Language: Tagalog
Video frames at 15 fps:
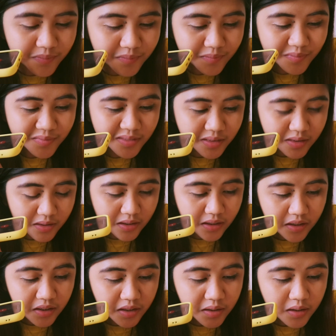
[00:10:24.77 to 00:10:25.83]
Hello, good
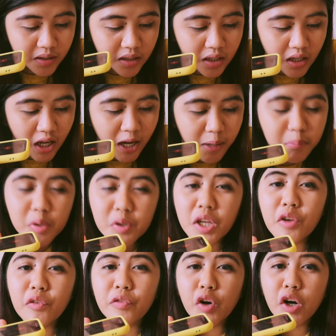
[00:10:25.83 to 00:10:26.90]
afternoon. I'm
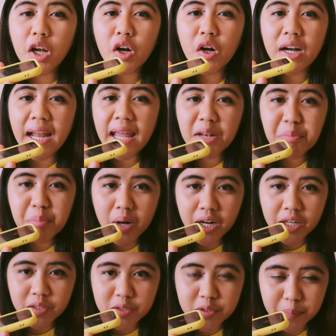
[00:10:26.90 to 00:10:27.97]
looking for Loren
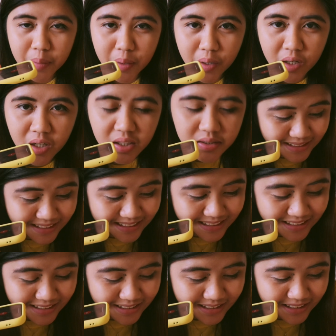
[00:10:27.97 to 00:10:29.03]
Barrios po.
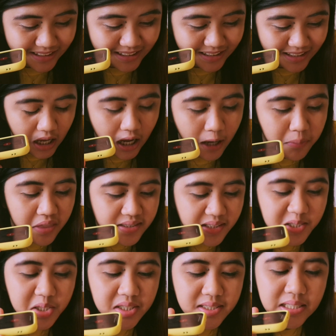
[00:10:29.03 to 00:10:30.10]
Speaking. Um, this
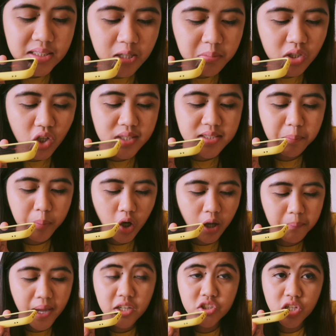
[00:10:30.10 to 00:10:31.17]
is Teresita Mendoza po,
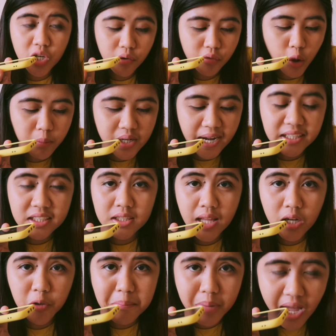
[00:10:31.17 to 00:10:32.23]
Manager of Home Credit
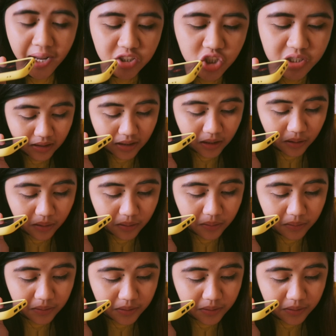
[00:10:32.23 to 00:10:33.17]
Tagum Branch. Hello.